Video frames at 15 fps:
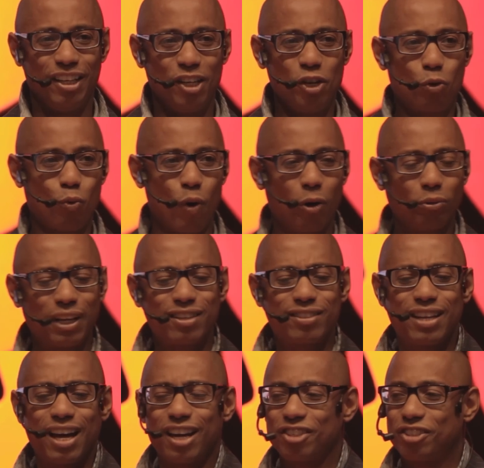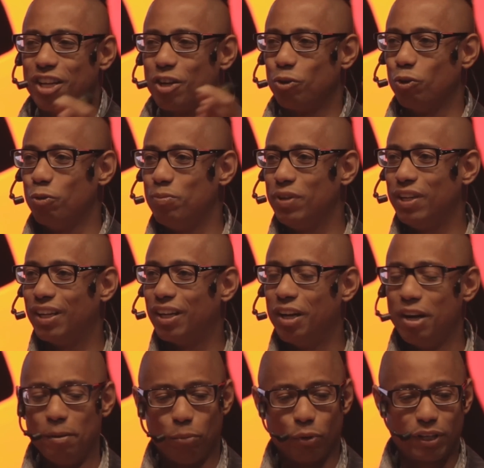em qual das áreas da ergonomia?
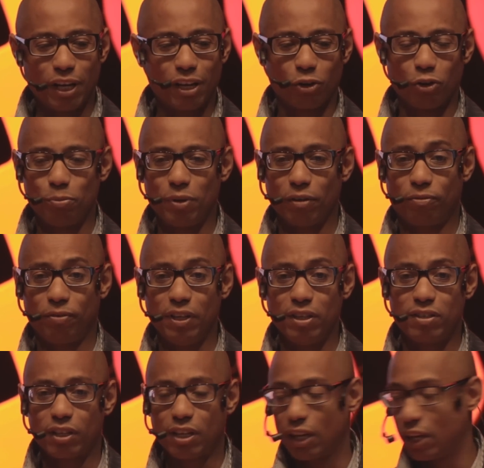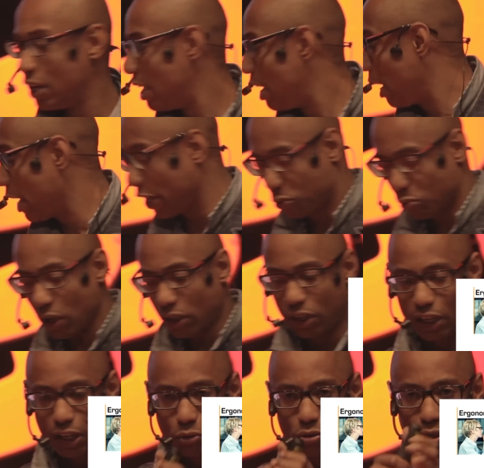Porque a ergonomia física é isso
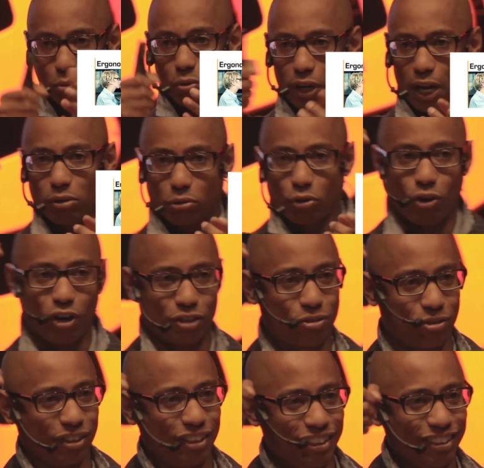aqui, é o segurar no troço.